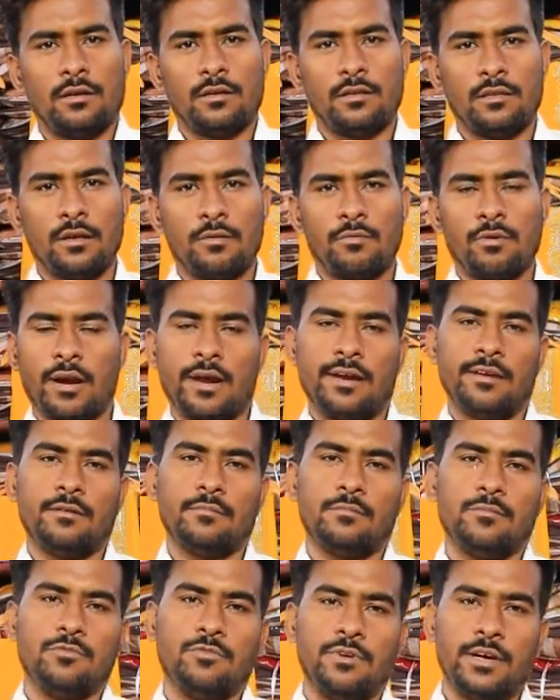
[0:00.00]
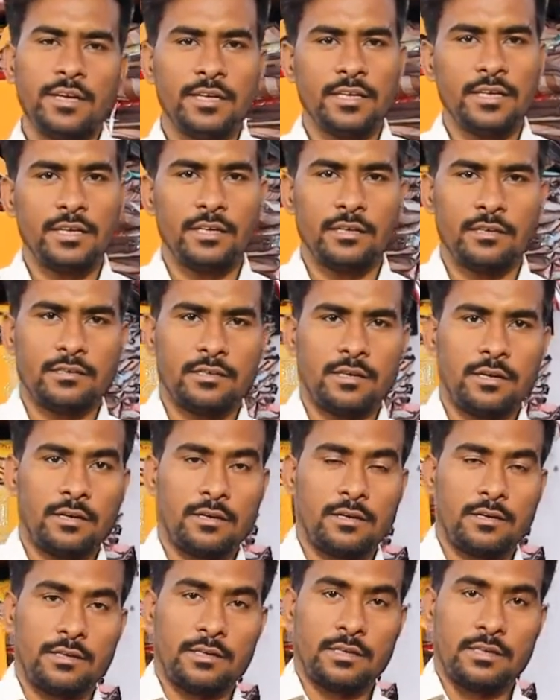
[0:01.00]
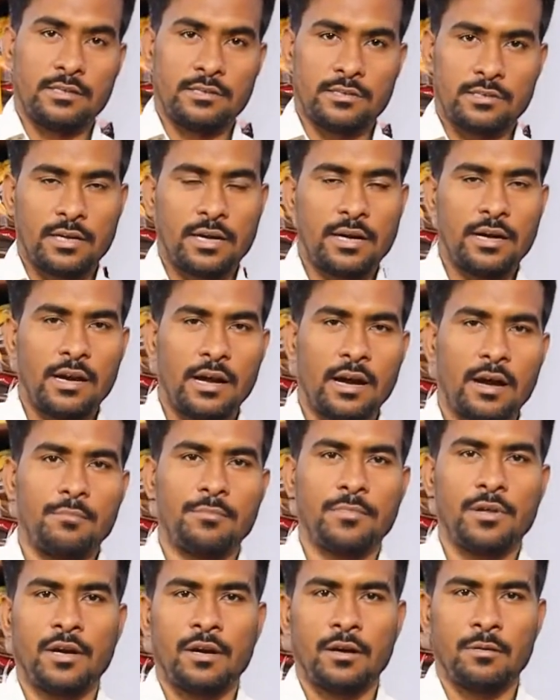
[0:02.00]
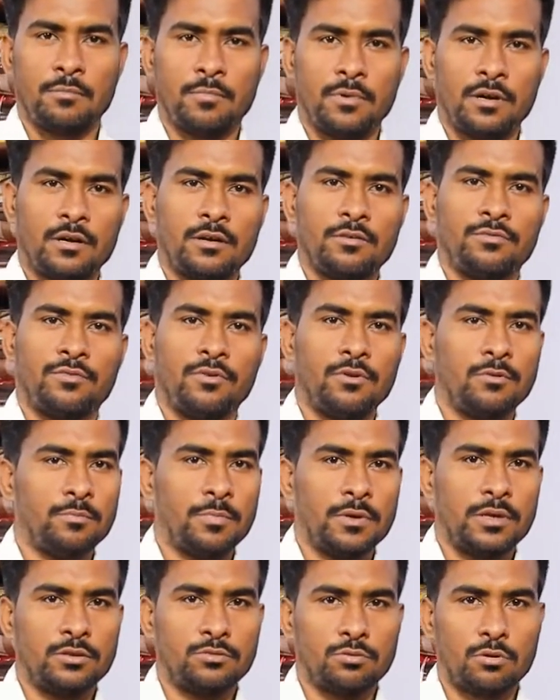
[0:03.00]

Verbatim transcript: எந்த ஒரு ஐட்டமும் வேண்டி இருந்துச்சுன்னு நீங்கள் ஸ்க்ரீனில் காமிக்கிற நம்பருக்கு ஃபோன் பண்ணி